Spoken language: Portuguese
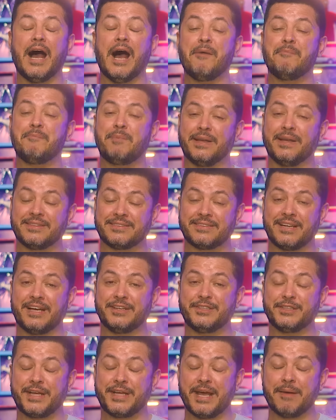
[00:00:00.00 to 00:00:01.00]
Apesar
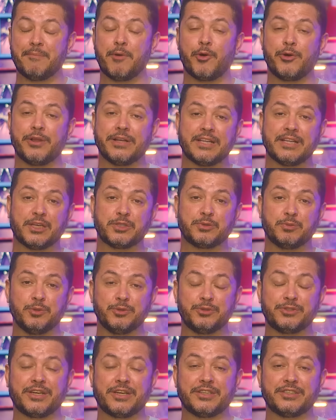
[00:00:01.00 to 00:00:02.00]
de que a maioria das
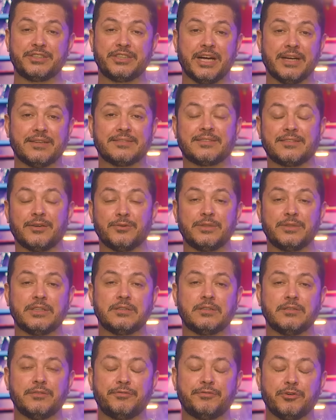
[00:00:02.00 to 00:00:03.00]
músicas de ação
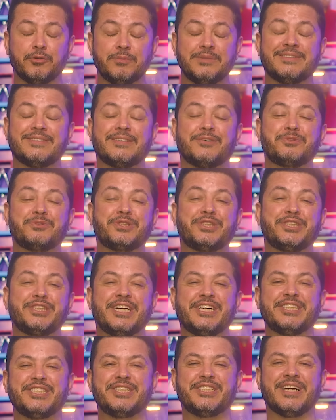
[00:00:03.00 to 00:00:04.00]
desse filme são
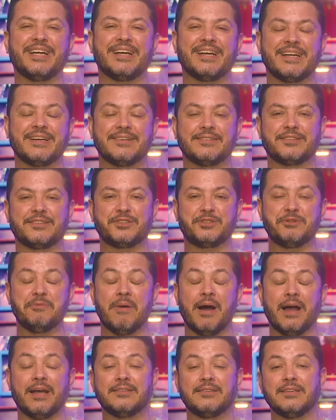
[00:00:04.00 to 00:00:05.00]
chechelentas
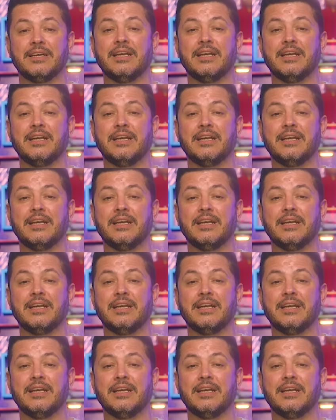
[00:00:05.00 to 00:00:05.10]
demais